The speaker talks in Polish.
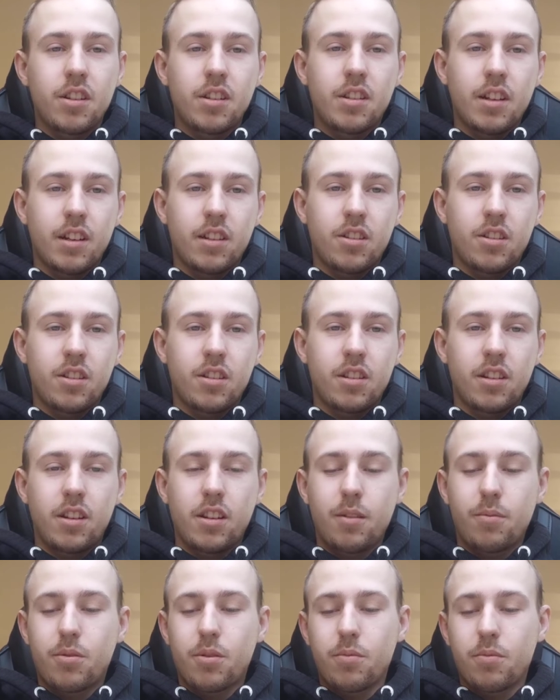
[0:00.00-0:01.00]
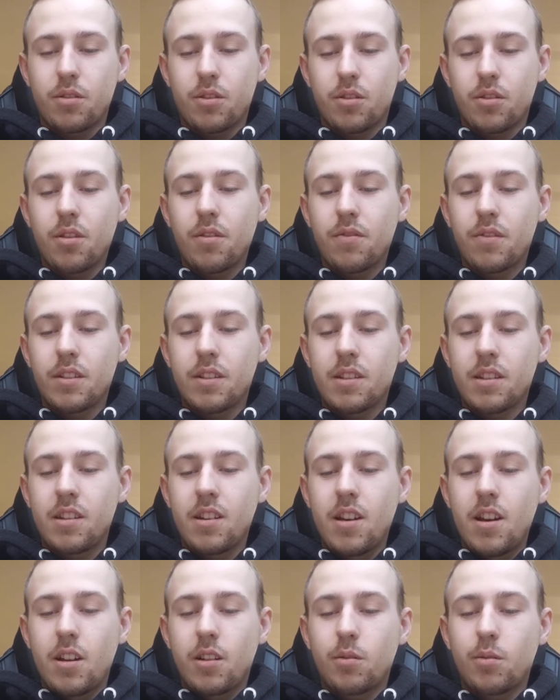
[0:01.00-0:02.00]
dzieciak, czyli najlepszy
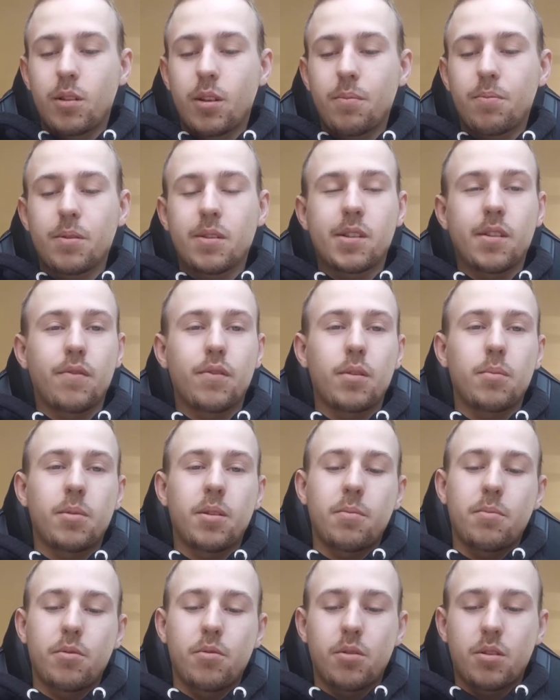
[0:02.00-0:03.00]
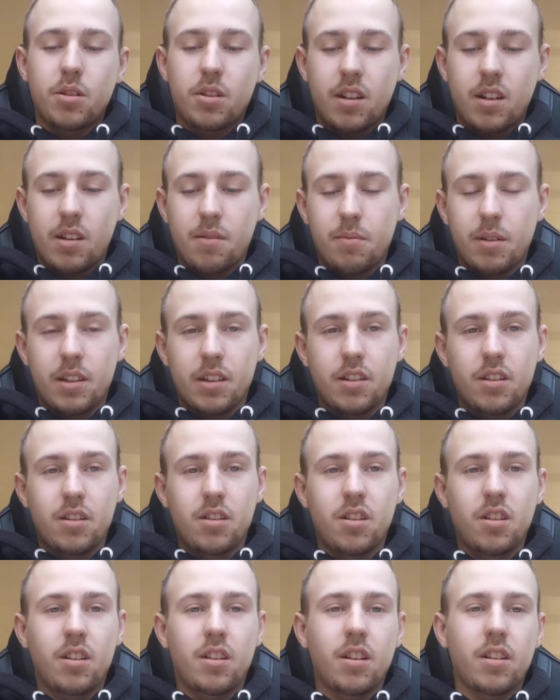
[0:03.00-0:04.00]
młodzieżowiec, Tutaj postawiłem na Miłosza
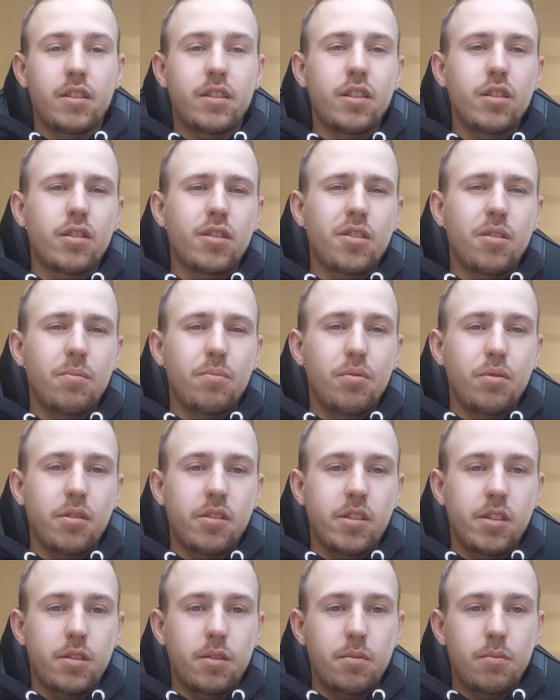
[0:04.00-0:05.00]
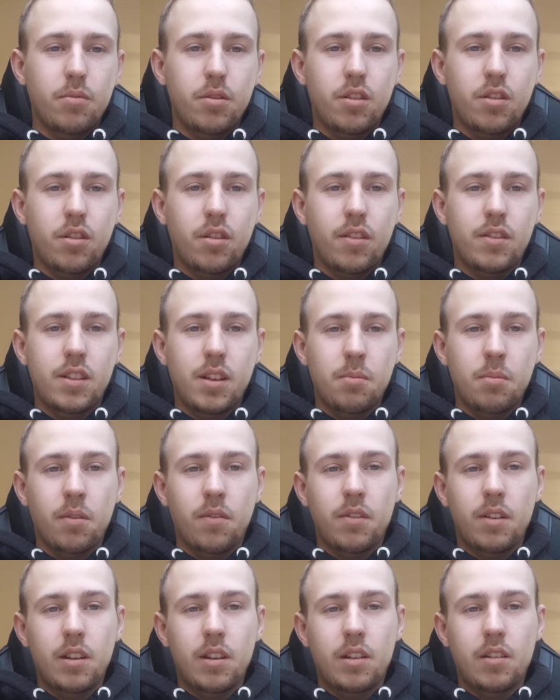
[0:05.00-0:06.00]
Matysika. Ciężko było z tymi
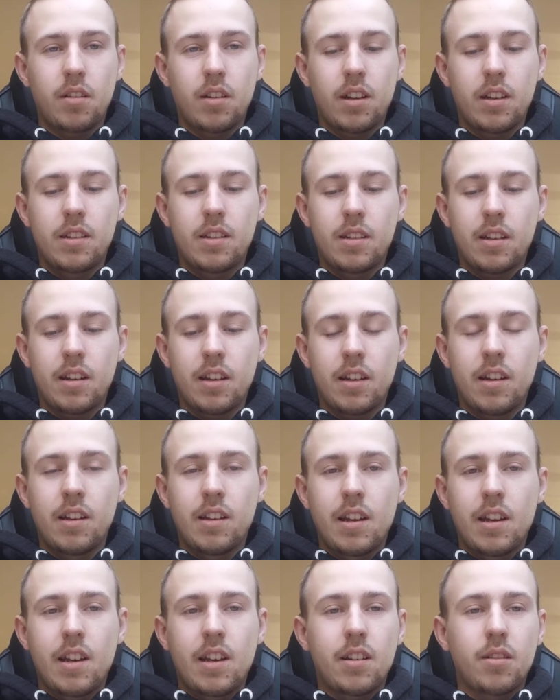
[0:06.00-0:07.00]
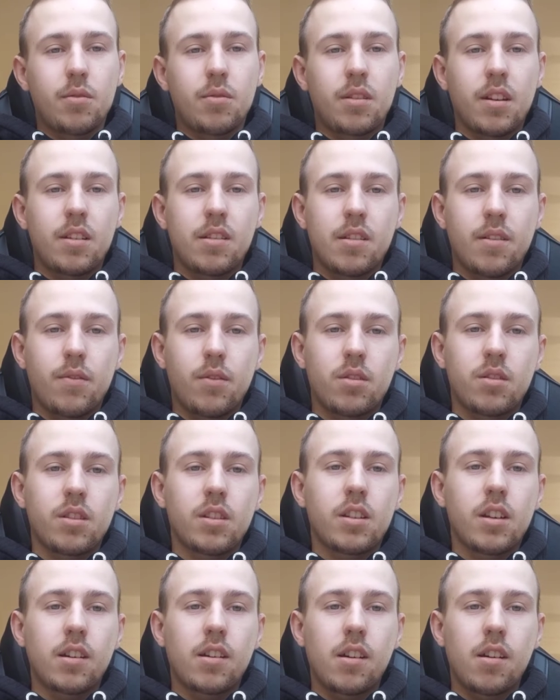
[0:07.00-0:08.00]
młodzieżowcami w tej kolejce. Tutaj
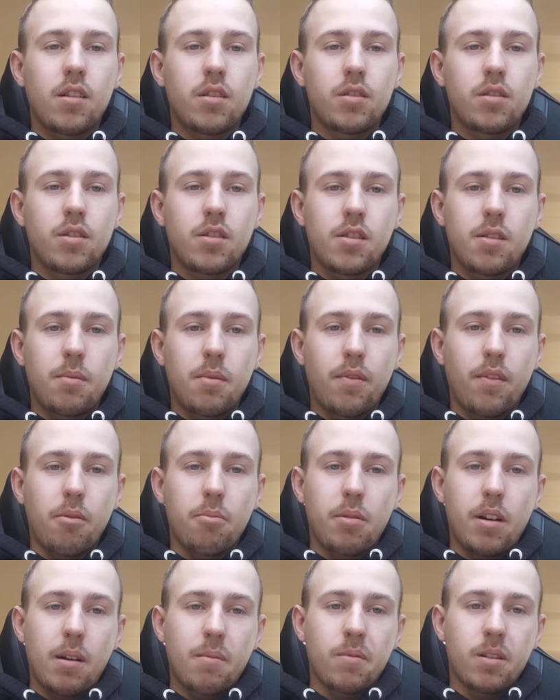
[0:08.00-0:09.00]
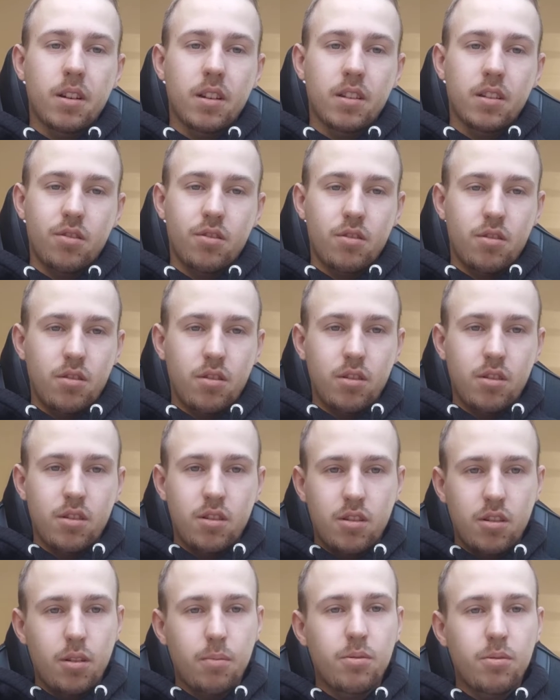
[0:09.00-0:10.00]
zawodnik Jagiellonii zdobywa bramkę, też
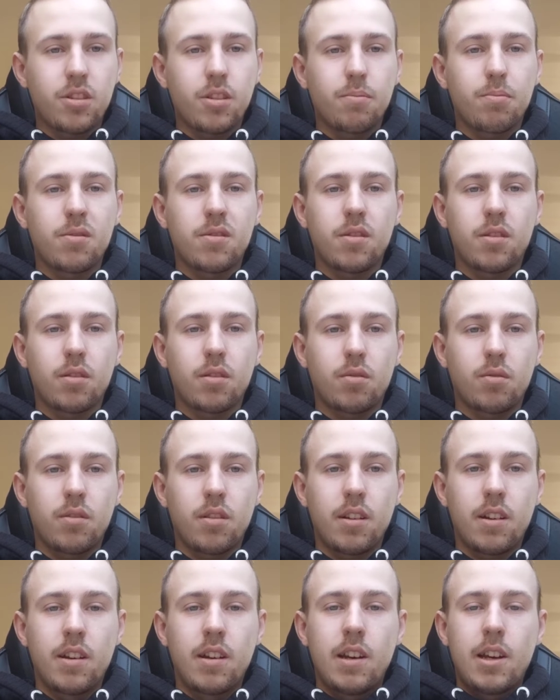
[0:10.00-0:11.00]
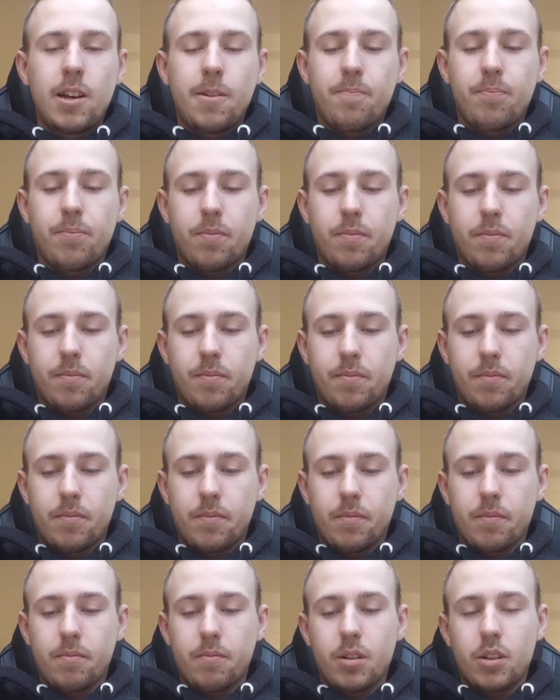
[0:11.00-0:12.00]
dosyć dobrze się prezentuje.
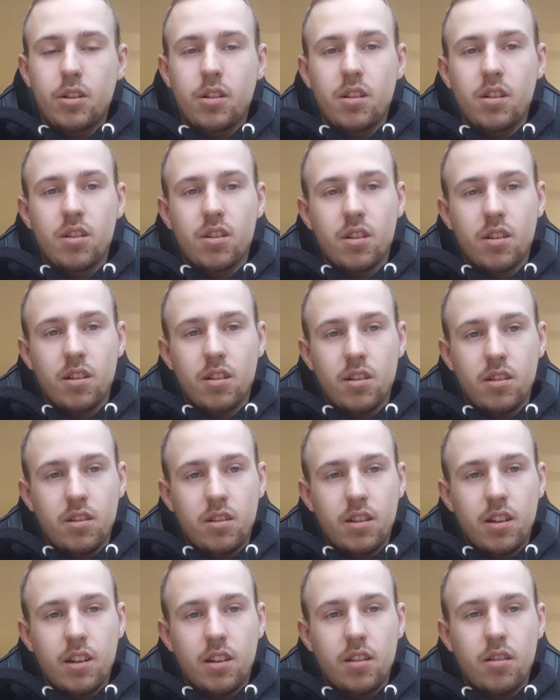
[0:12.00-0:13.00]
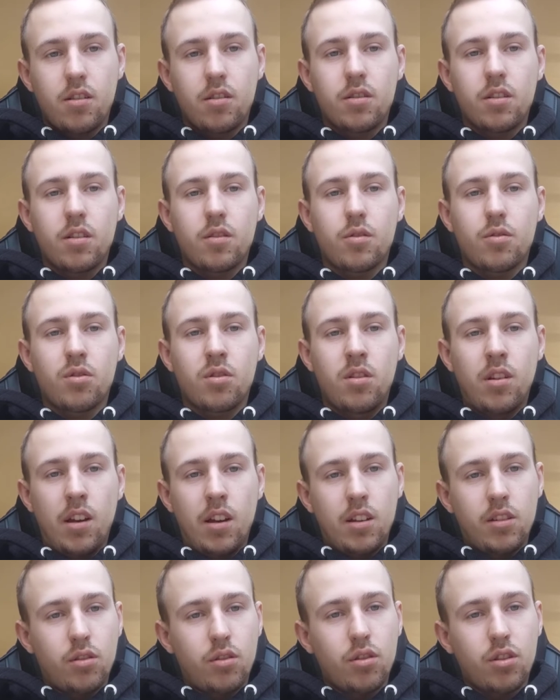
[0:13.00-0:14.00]
Mm, myślę, że Jagiellonia już
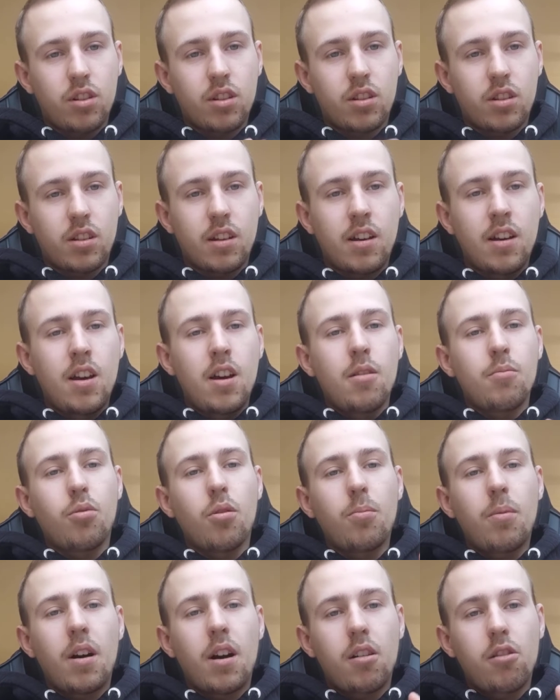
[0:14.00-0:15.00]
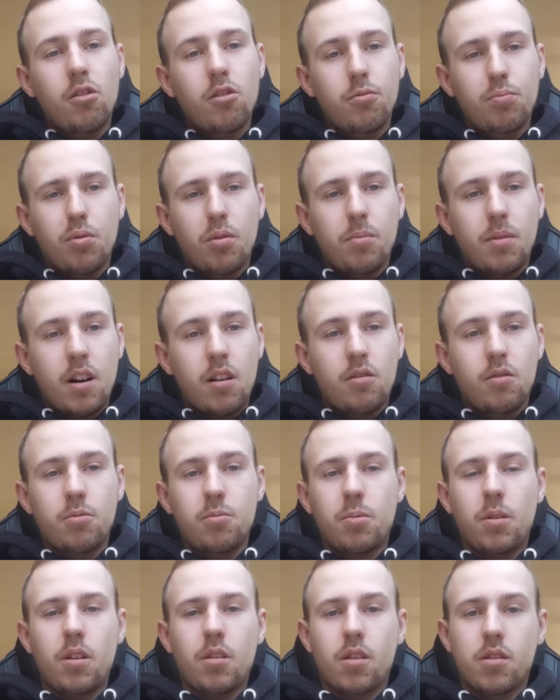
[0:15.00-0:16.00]
troszeczkę pomału,
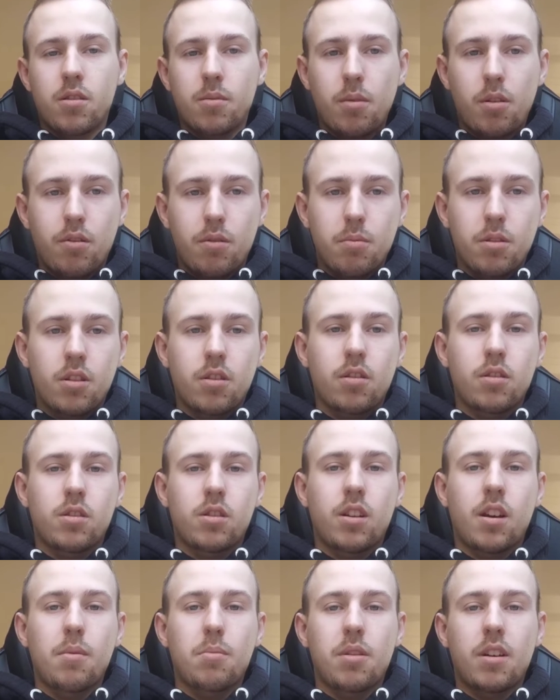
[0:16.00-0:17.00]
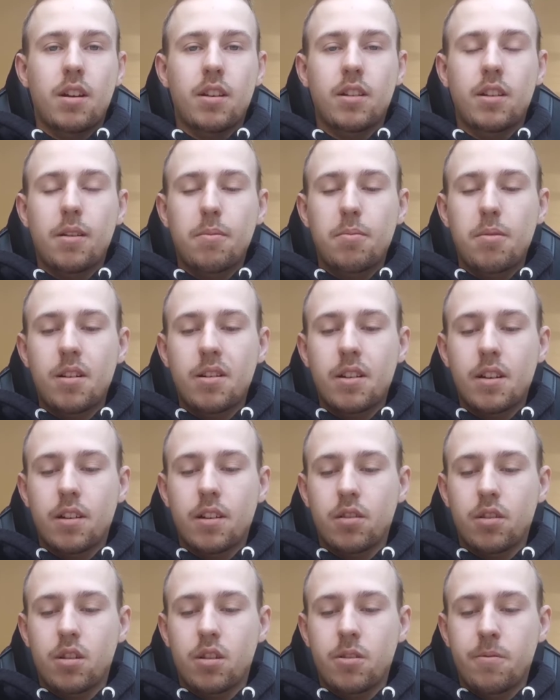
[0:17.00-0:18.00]
pomału, bardzo małymi kroczkami, ale nabiera
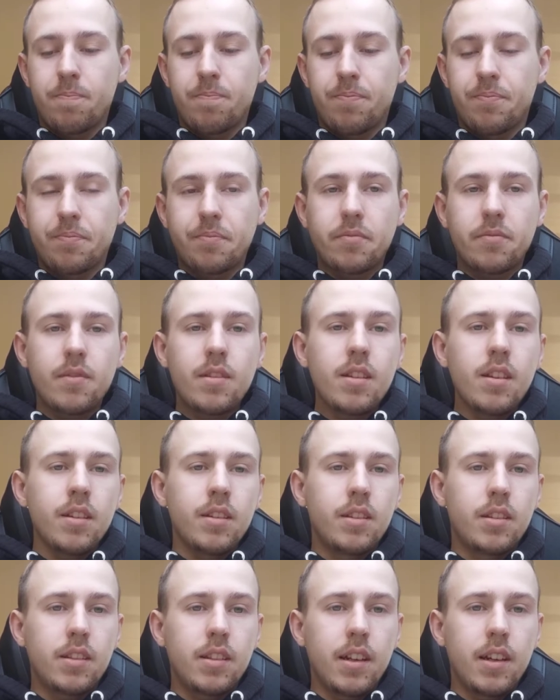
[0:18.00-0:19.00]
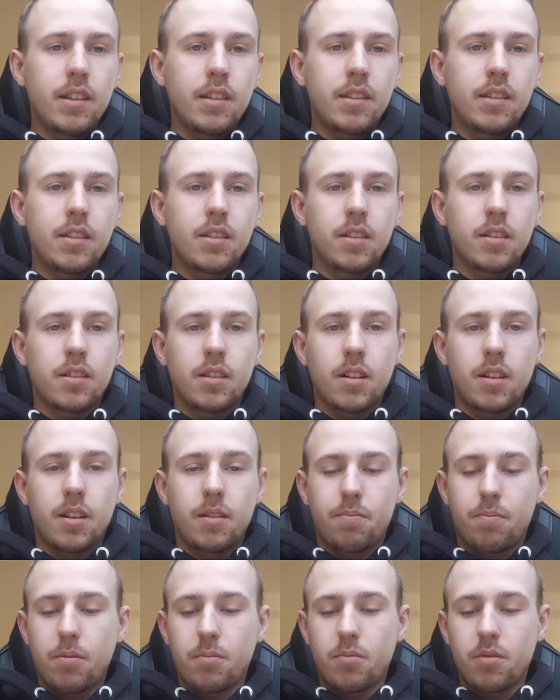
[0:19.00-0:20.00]
jakoś sens
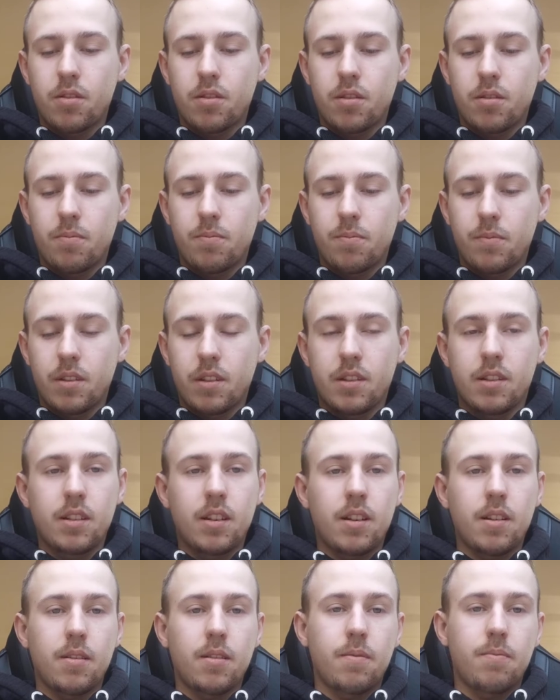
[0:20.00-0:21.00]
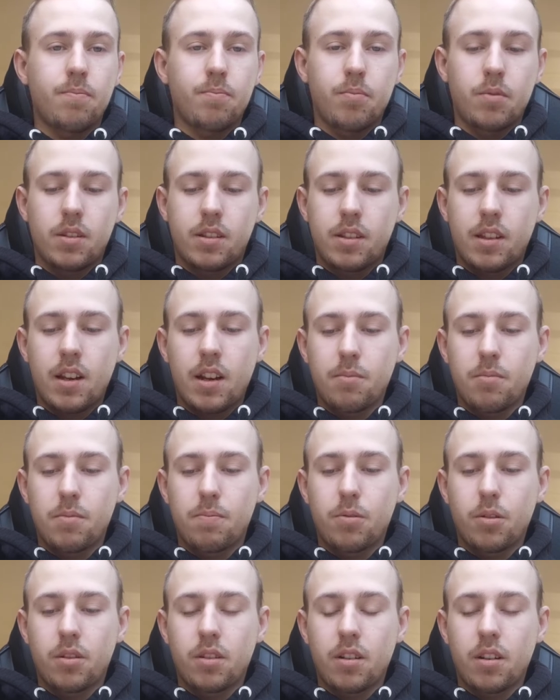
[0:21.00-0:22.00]
za pomocą, za
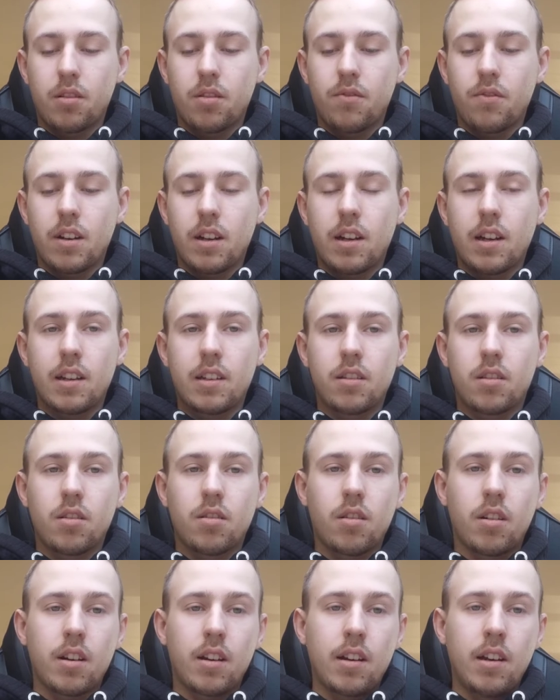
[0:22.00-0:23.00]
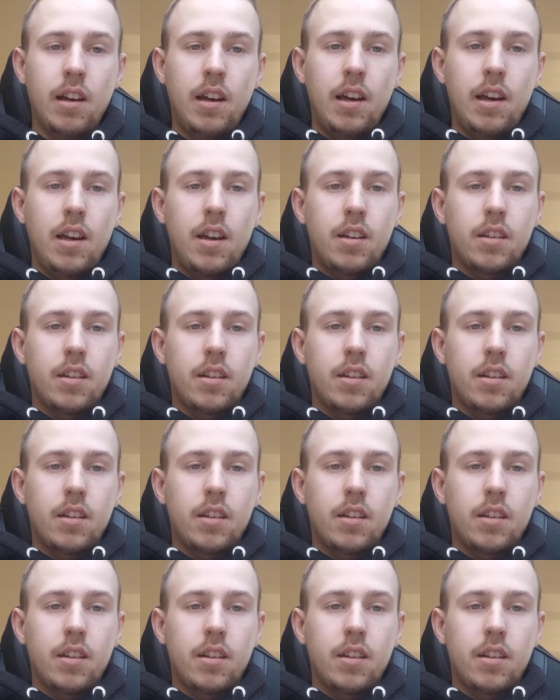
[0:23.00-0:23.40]
starami Piotra Nowaka i trochę